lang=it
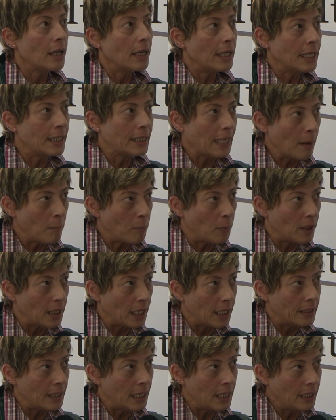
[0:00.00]
i tempi
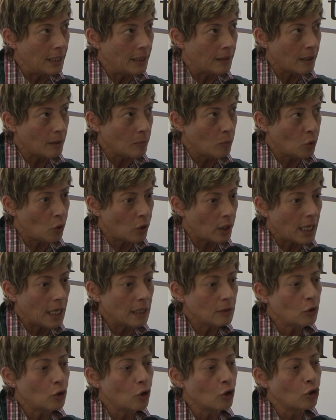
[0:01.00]
de dell'iter
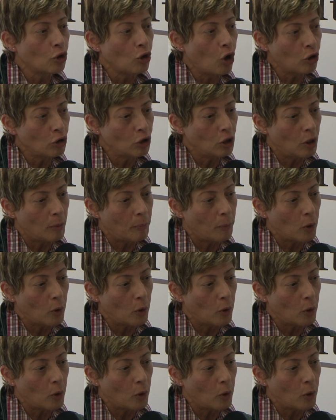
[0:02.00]
burocratico non